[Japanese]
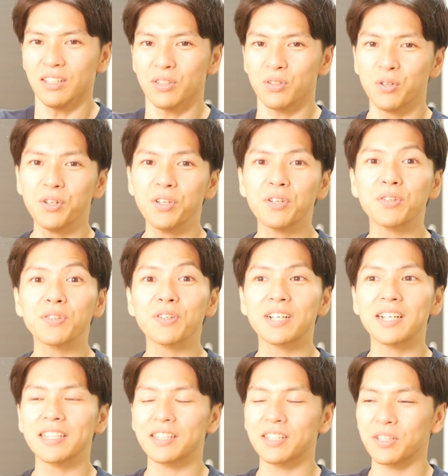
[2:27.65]
どういうこ
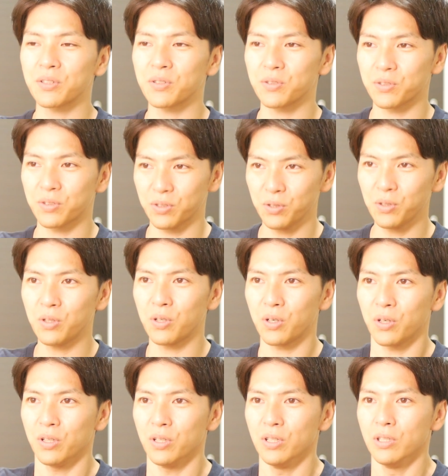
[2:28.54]
とかっていう
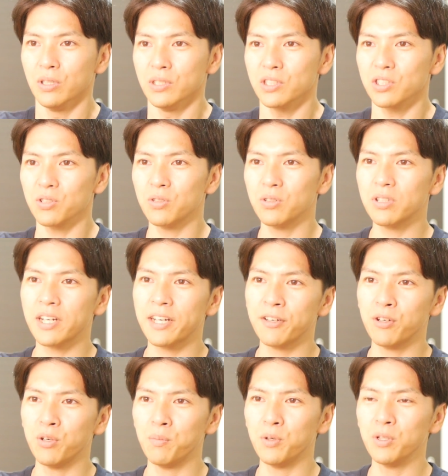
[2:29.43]
と、障
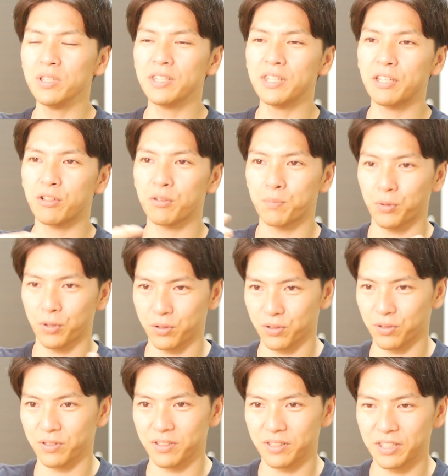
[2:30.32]
害を持ってる
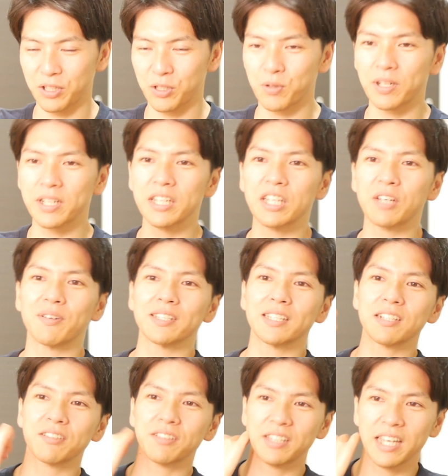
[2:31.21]
僕っていうわけでは
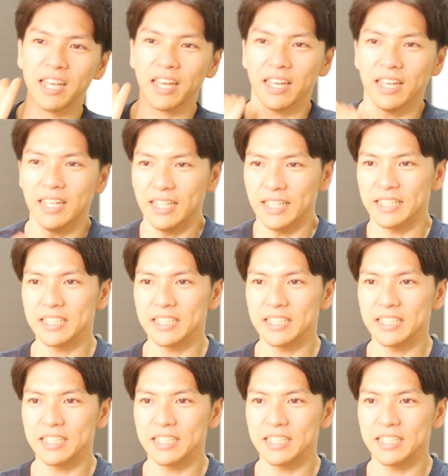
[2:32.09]
なくて、